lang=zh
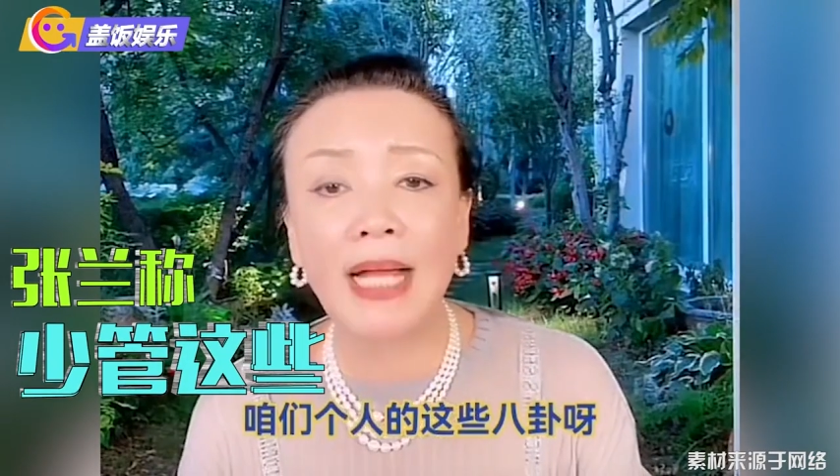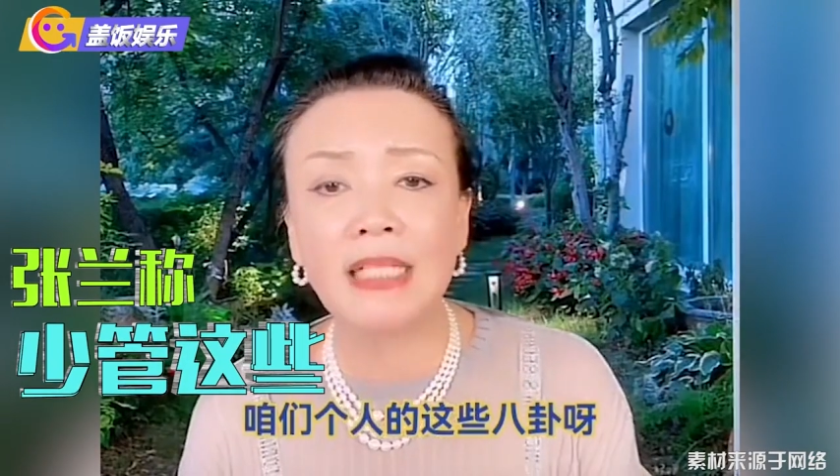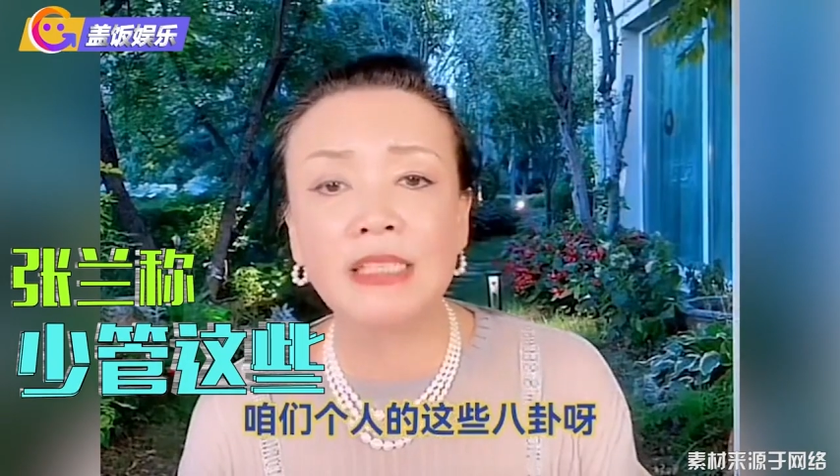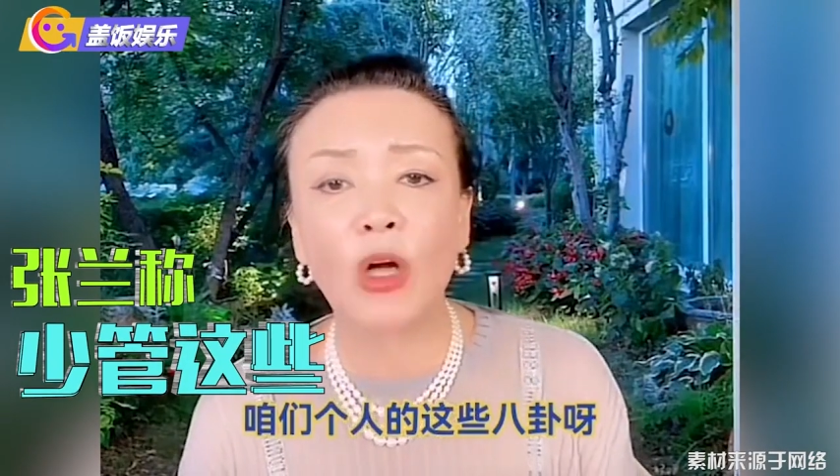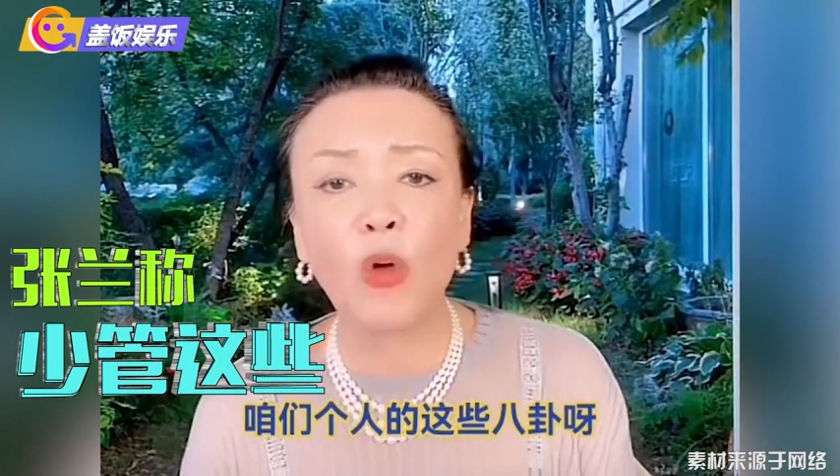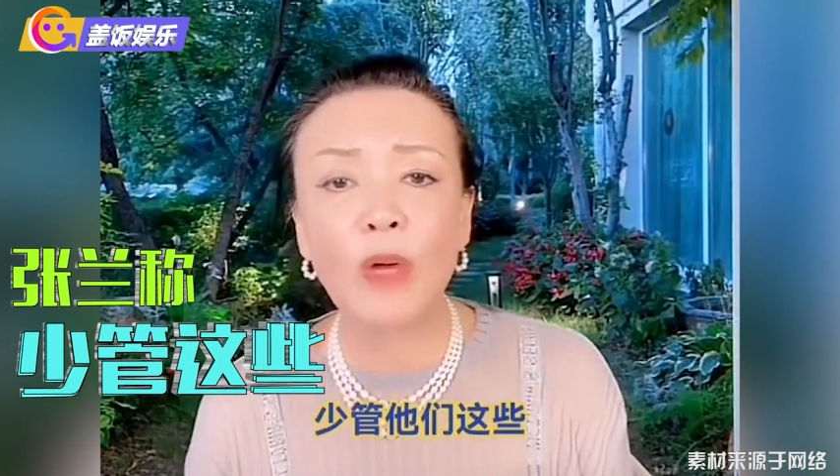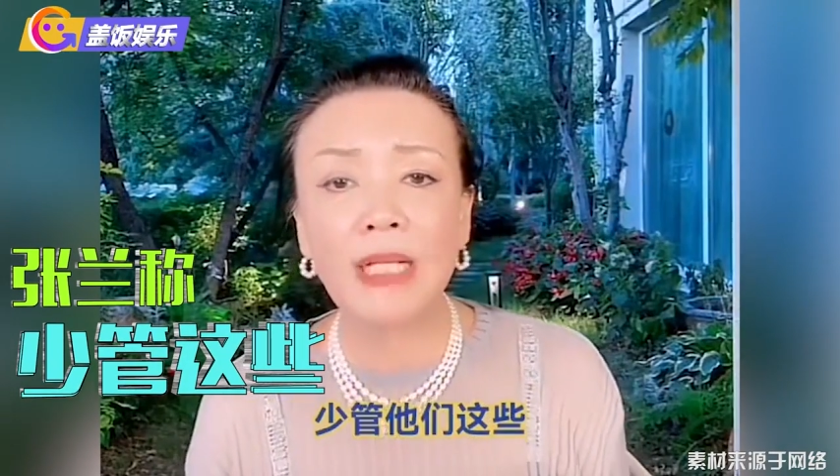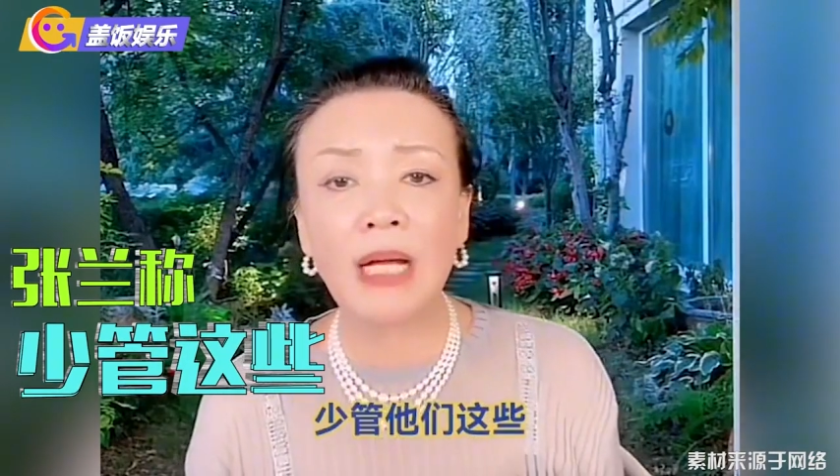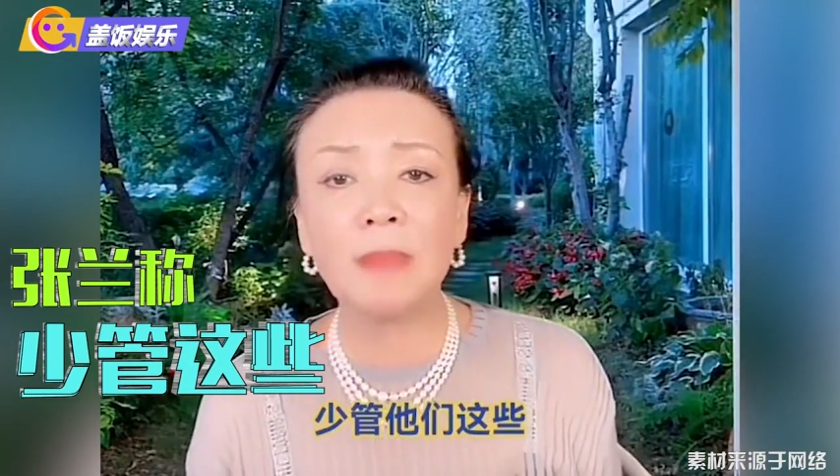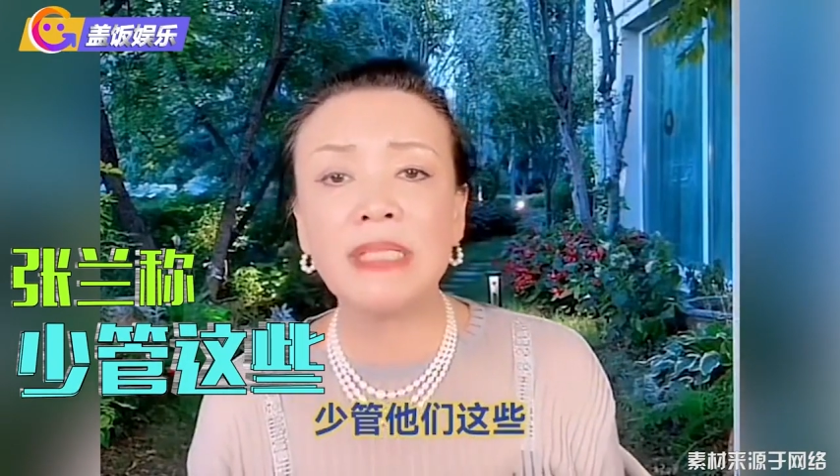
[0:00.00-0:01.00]
卦呀，
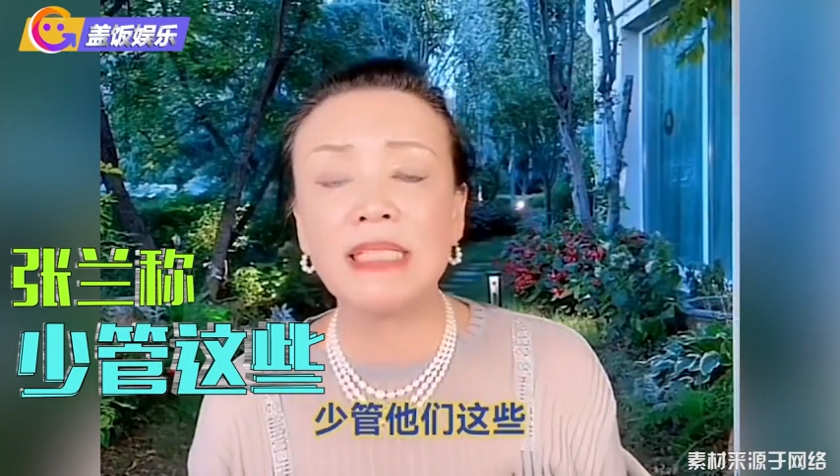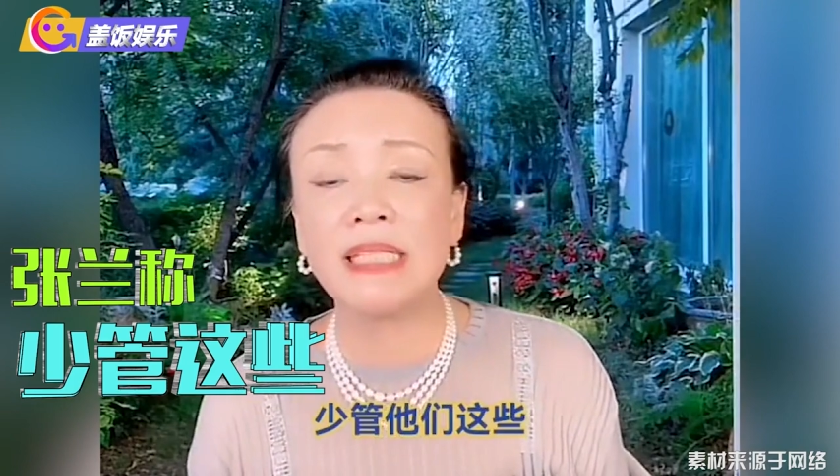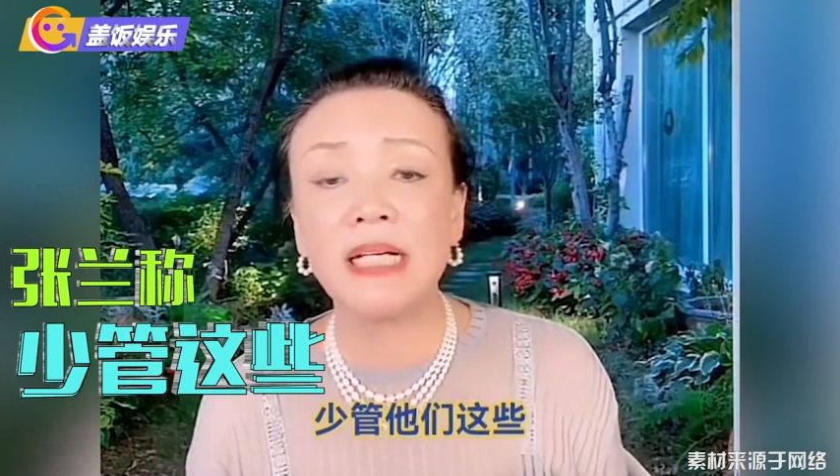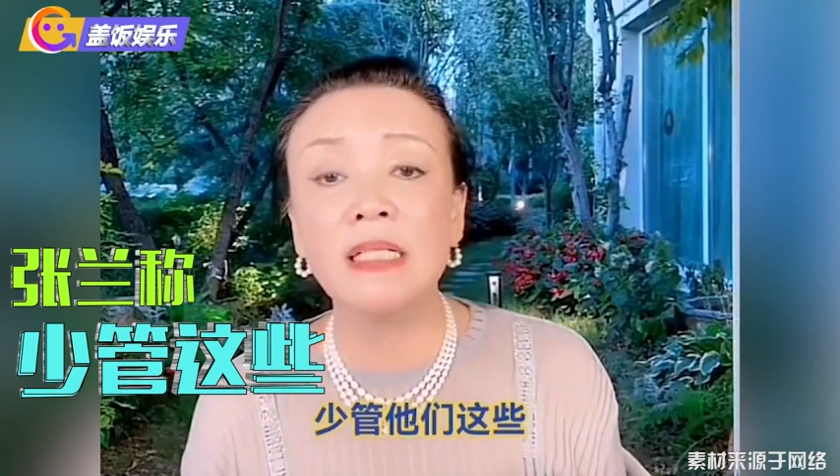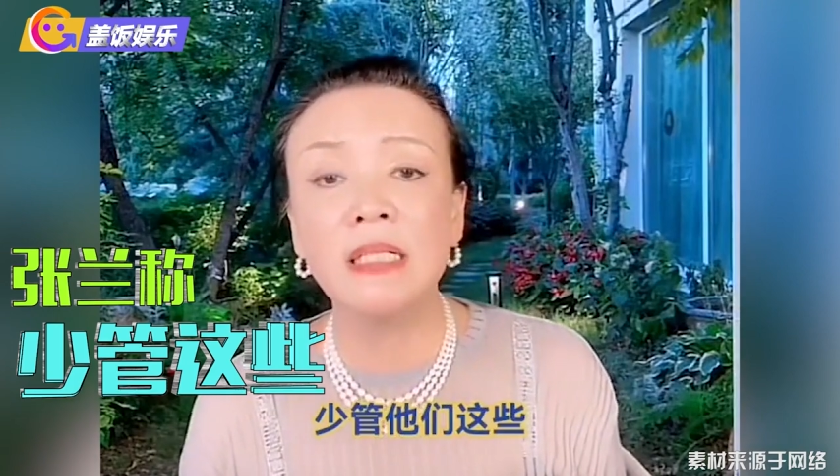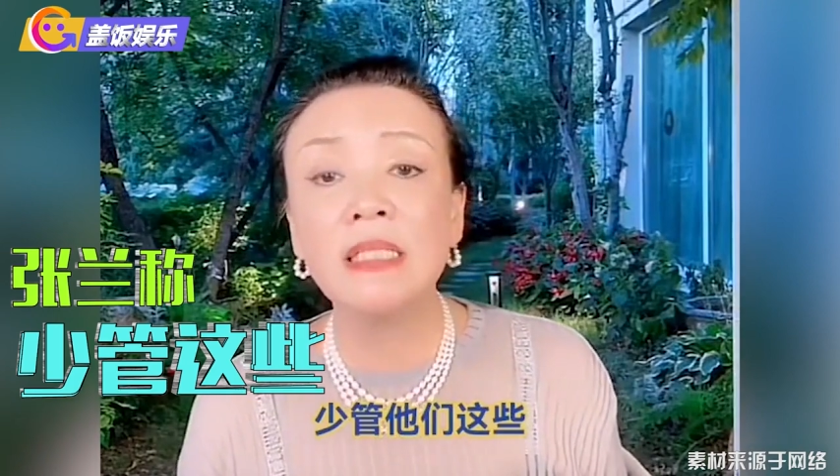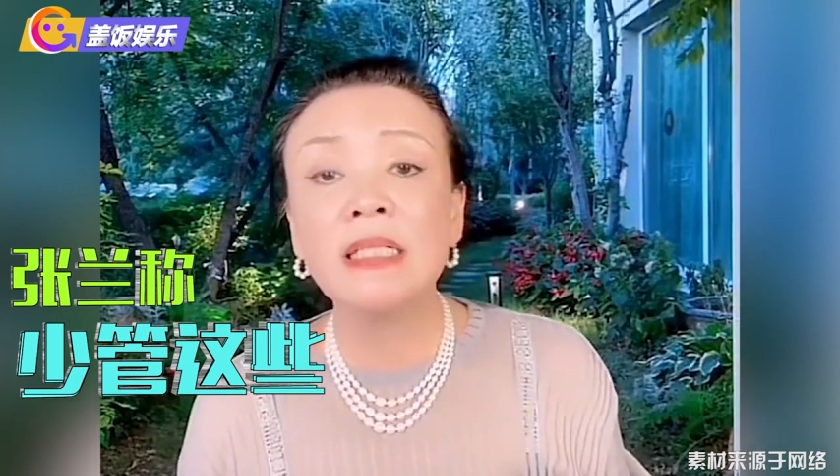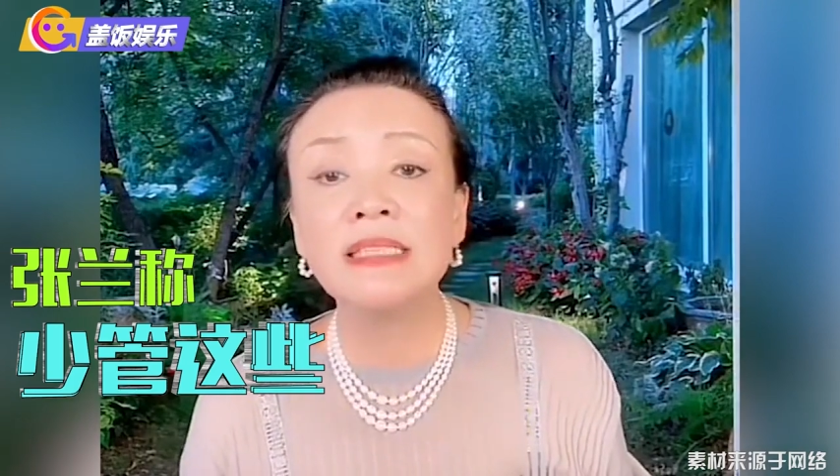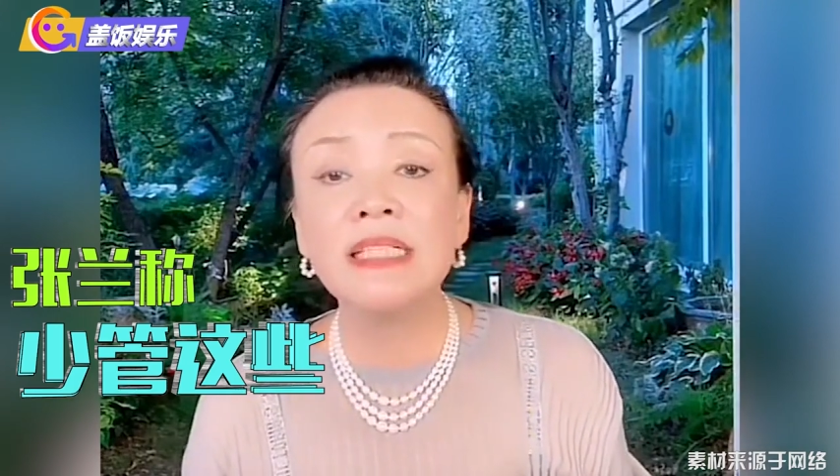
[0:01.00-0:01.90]
少管他们这些。